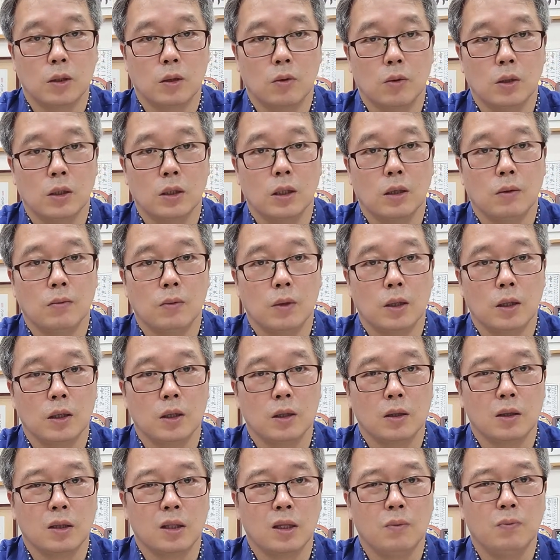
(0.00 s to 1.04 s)

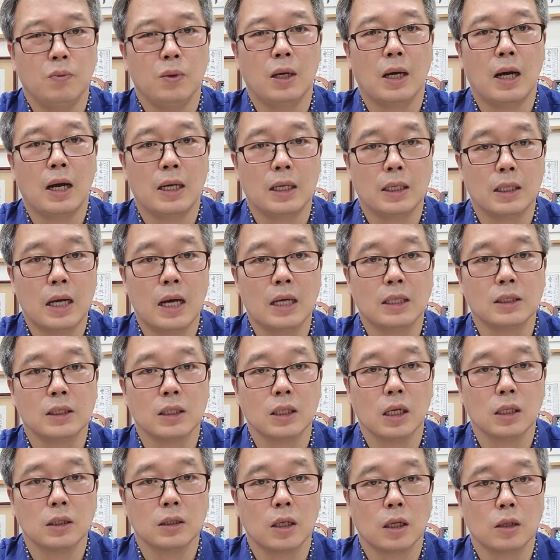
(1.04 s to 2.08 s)
왜냐하면 TP가
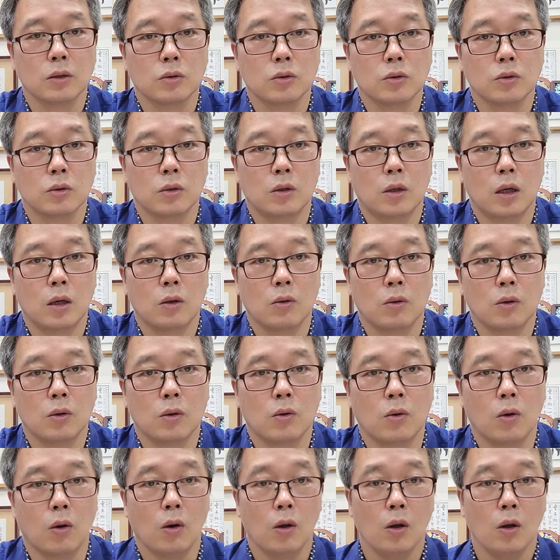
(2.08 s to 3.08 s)
항상 상존을 하고 있고